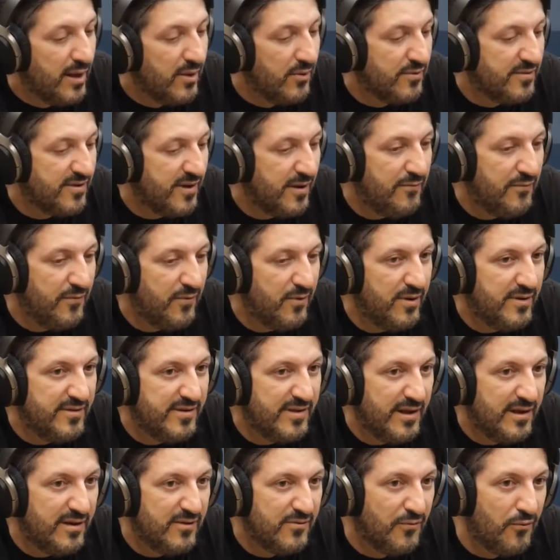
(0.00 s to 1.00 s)
Os aviões,
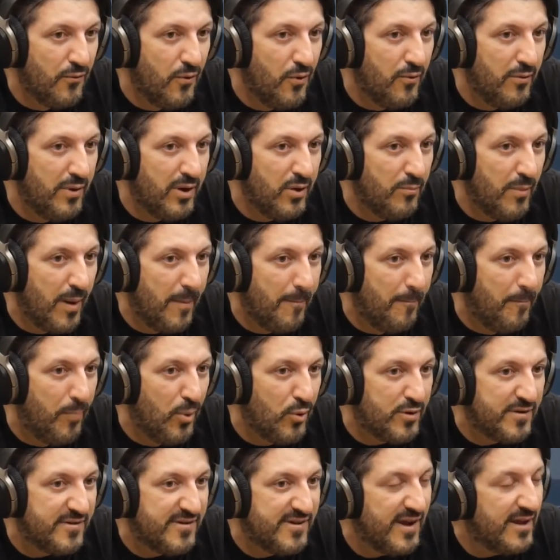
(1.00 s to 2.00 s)
eles voam em uma
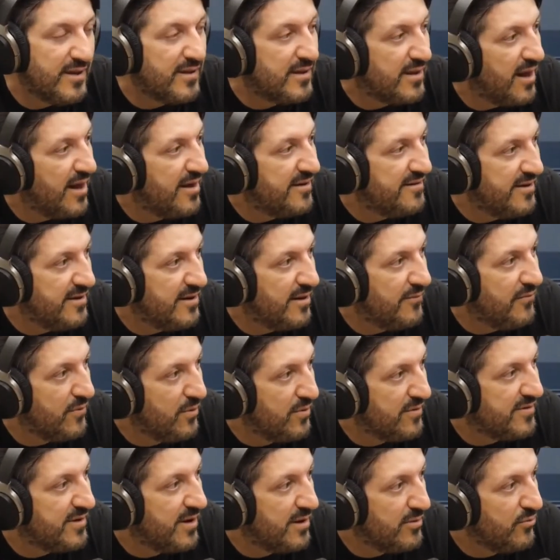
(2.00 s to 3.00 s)
porcentagem da
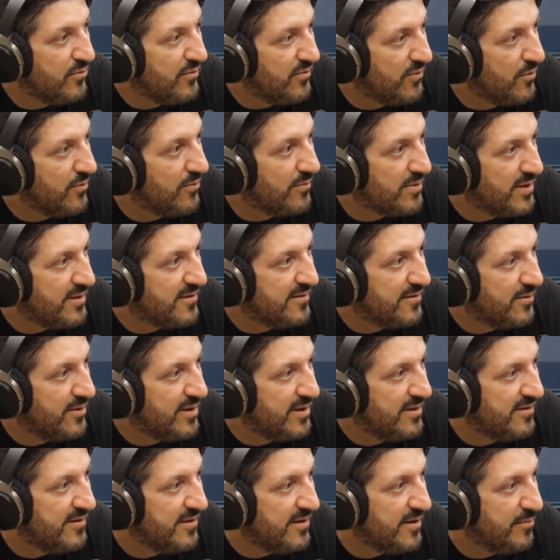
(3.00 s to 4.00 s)
velocidade do som quando eles estão
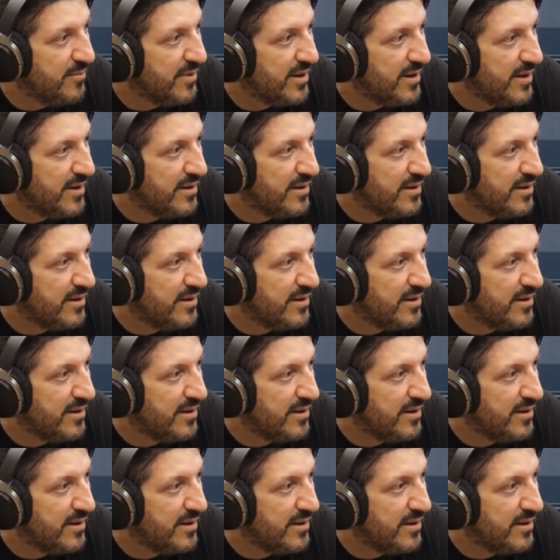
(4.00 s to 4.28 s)
lá em cima.